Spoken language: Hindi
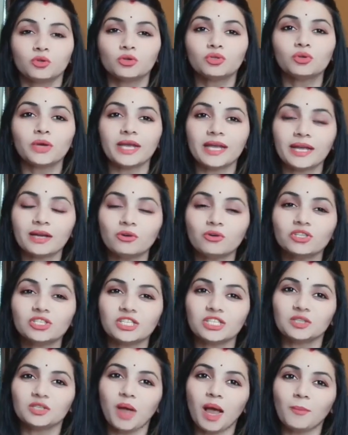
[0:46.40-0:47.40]
दोस्तों एक और
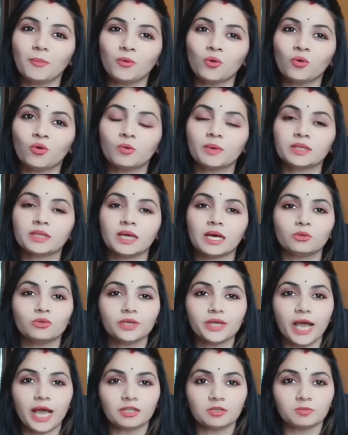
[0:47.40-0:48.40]
चीज मैं आप लोगों को बता
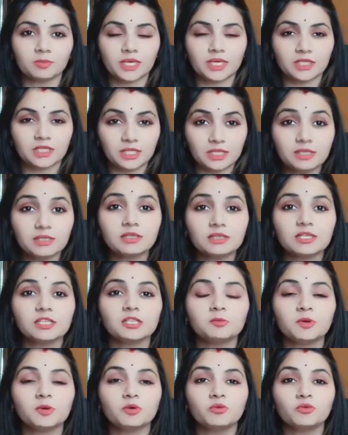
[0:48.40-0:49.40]
दूं कि आज मैं जिस
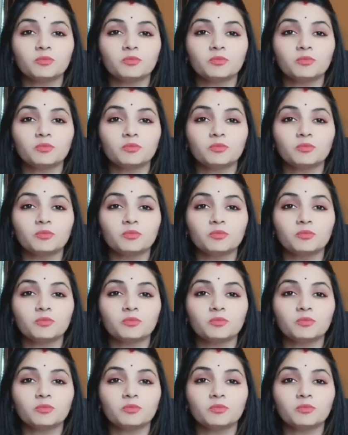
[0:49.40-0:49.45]
स्टेज पे